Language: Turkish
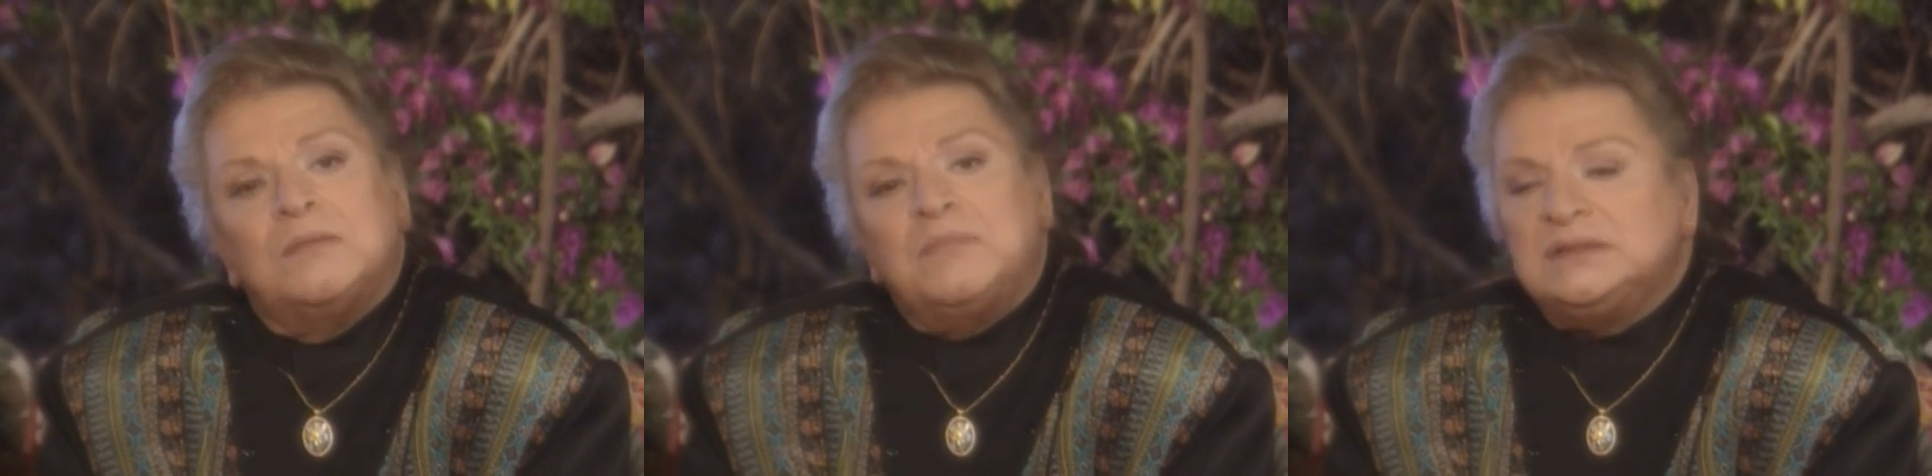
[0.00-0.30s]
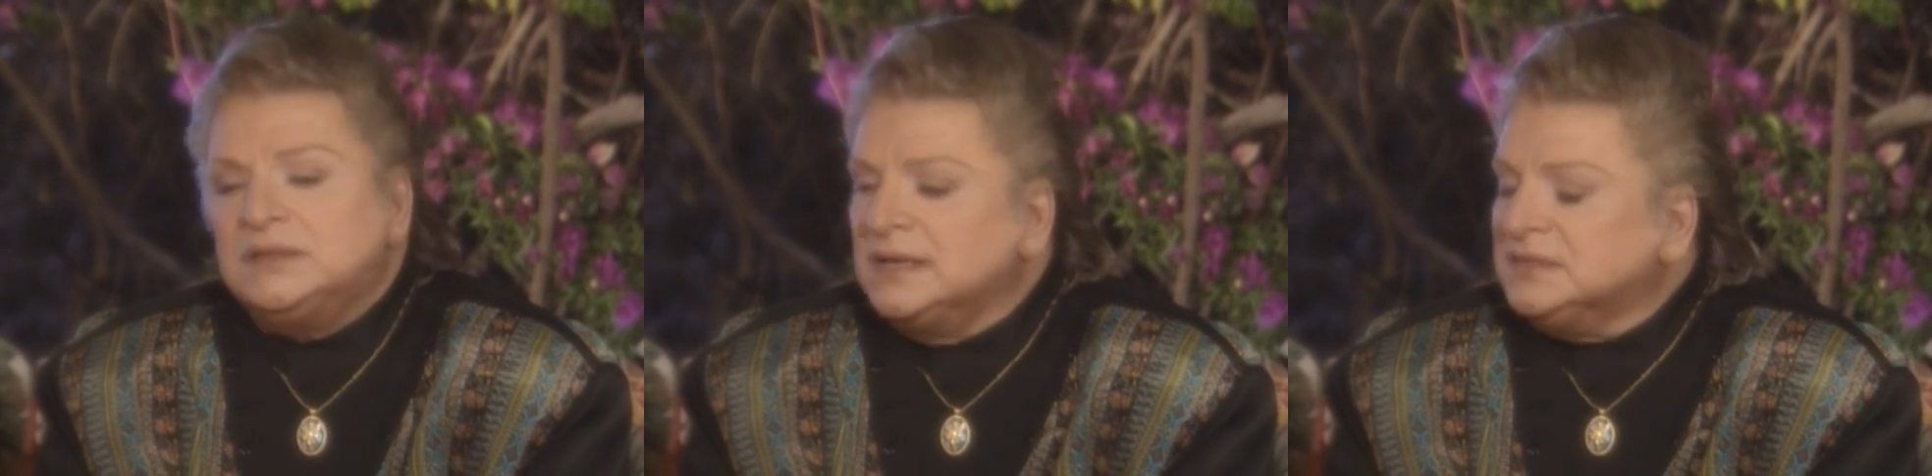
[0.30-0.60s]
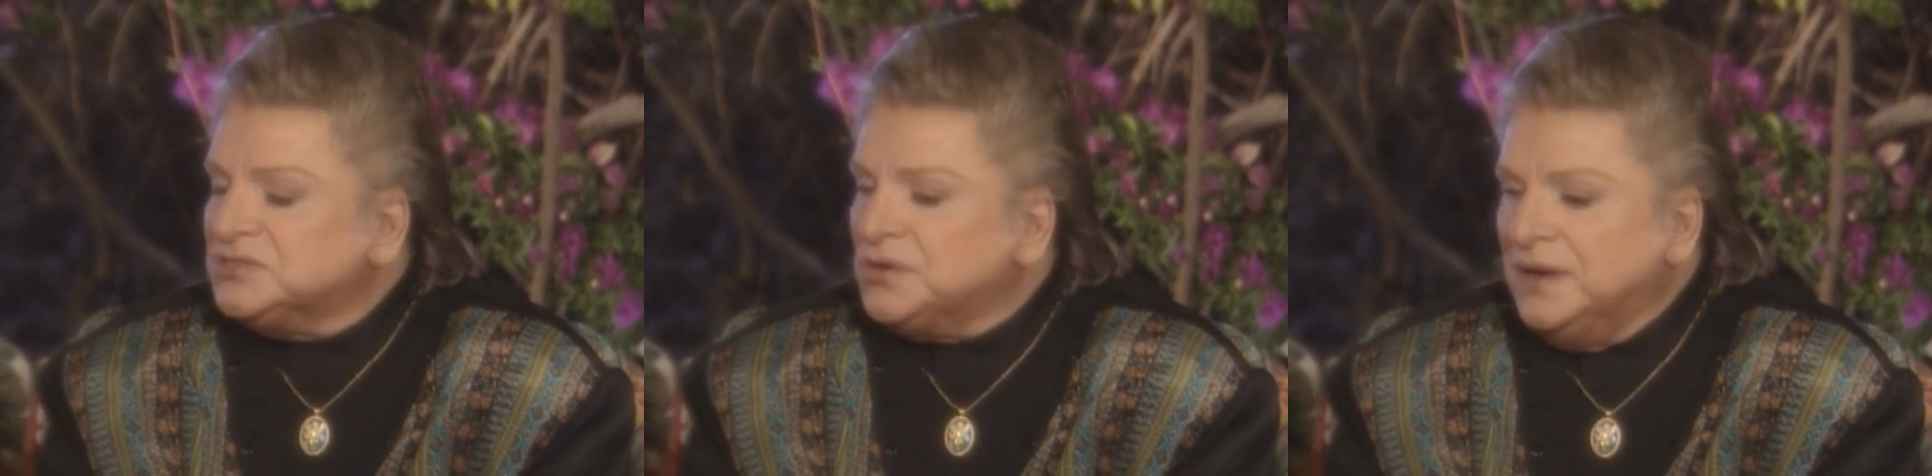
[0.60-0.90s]

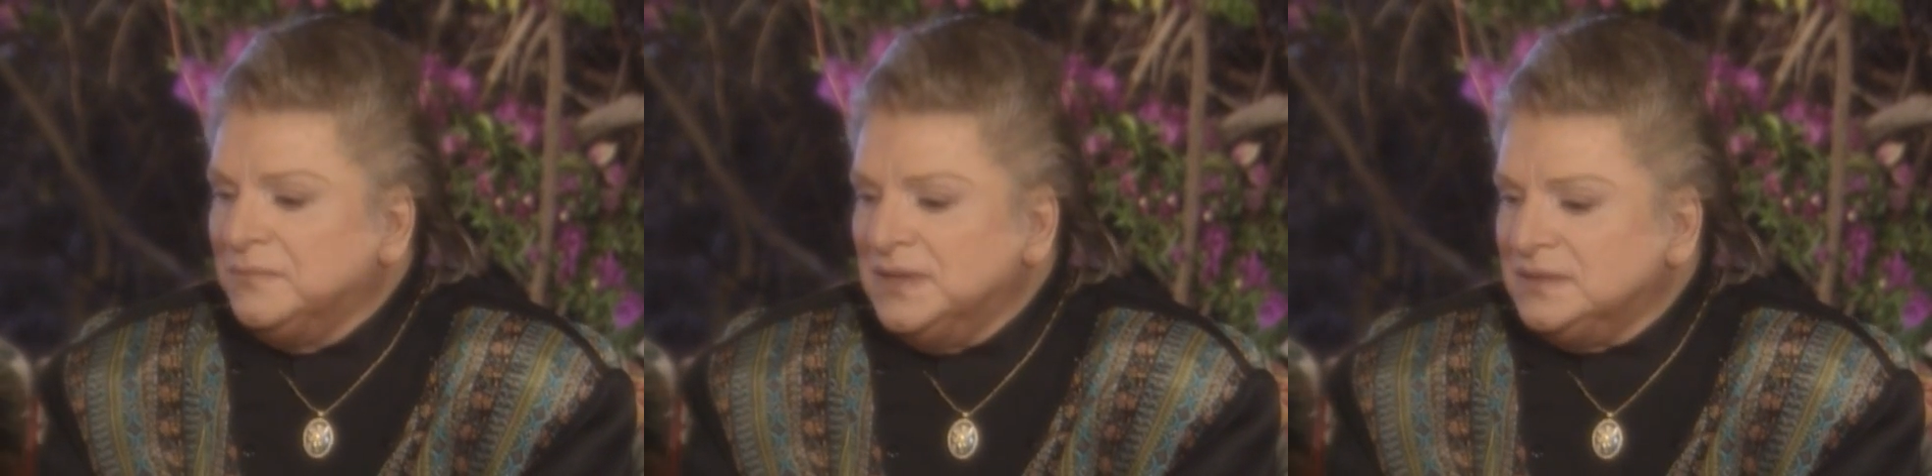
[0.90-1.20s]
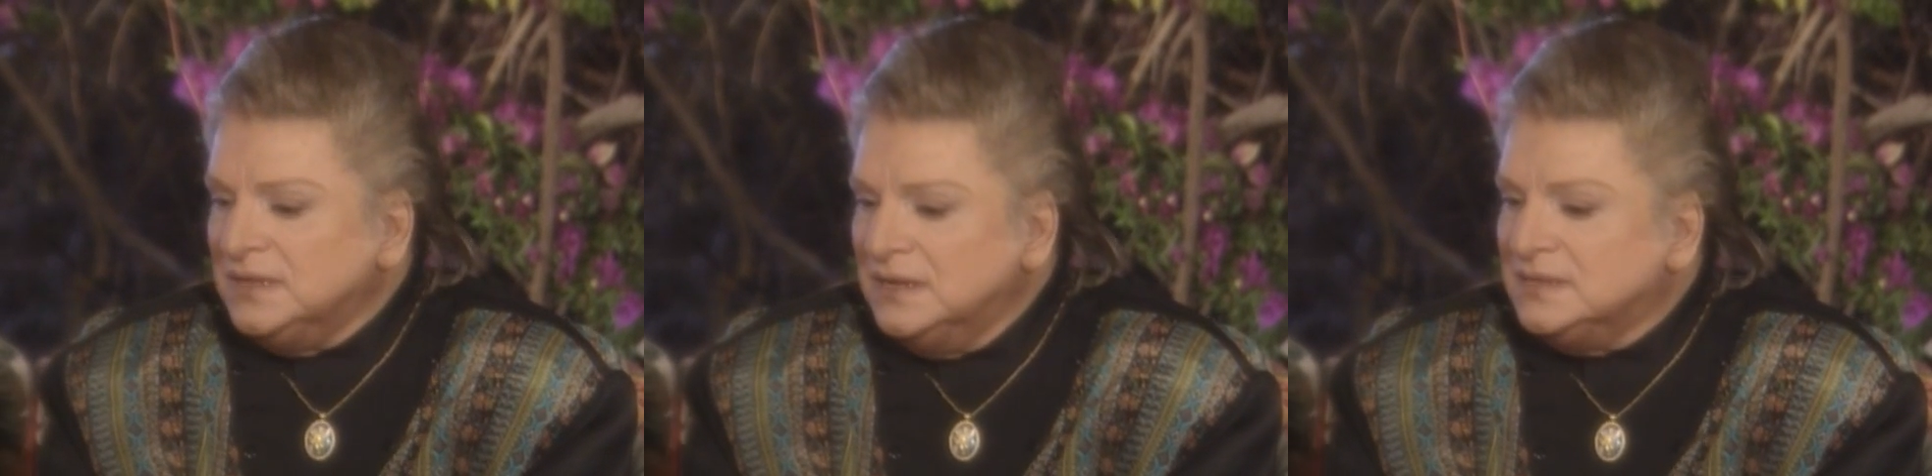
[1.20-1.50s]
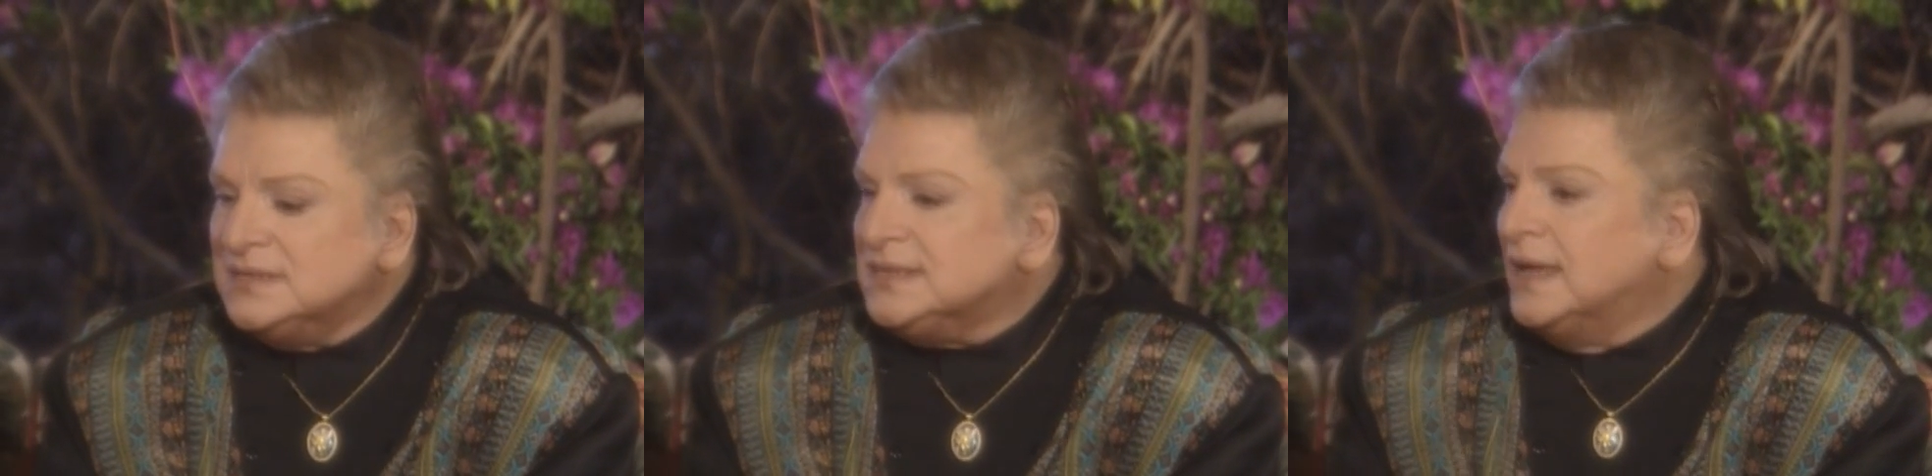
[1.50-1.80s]
Maddiyat ah. hiç önemli değildi.